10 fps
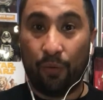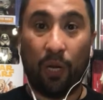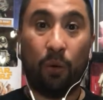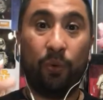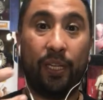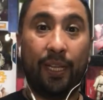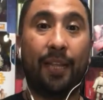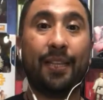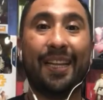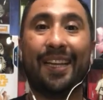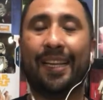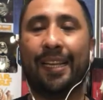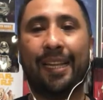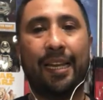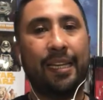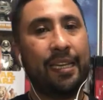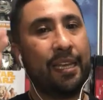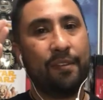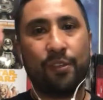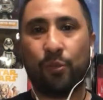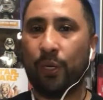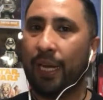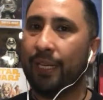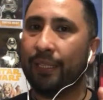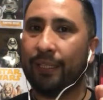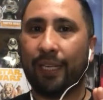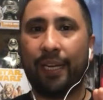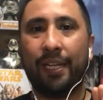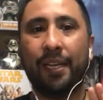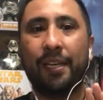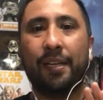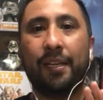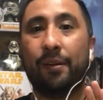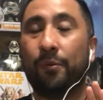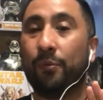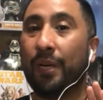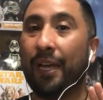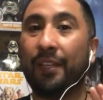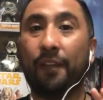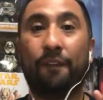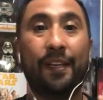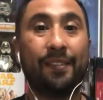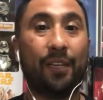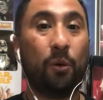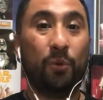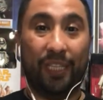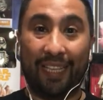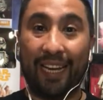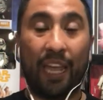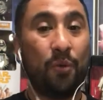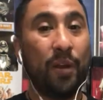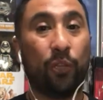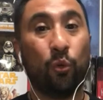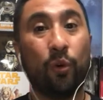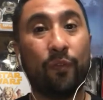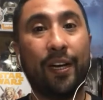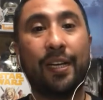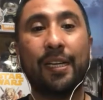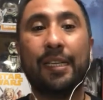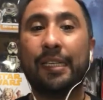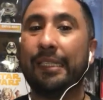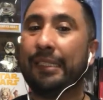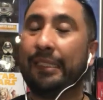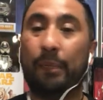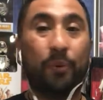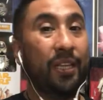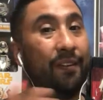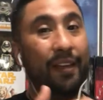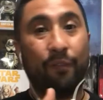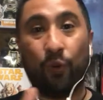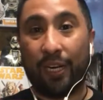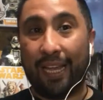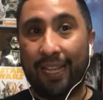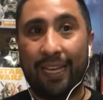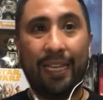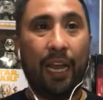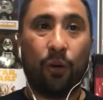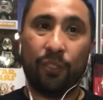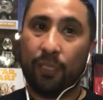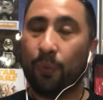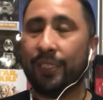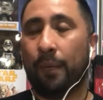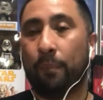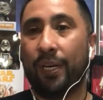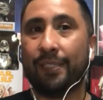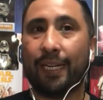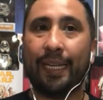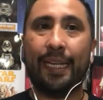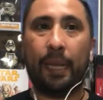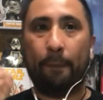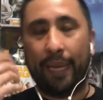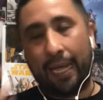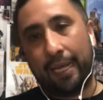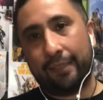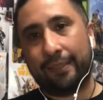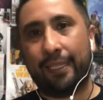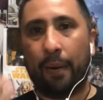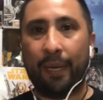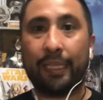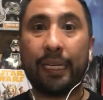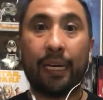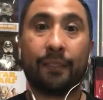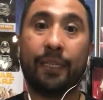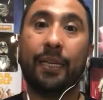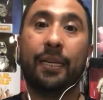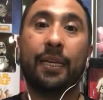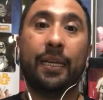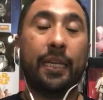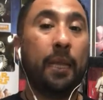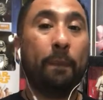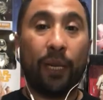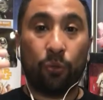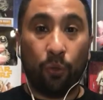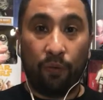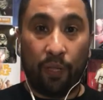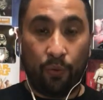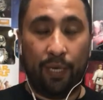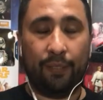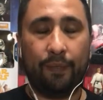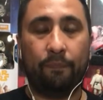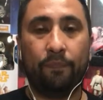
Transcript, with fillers: de una comunidad, la línea divisoria entre una defensa comunitaria y una turba se puede ver borrada y las consecuencias pueden ser inesperadas, dramáticas y perturbadoras.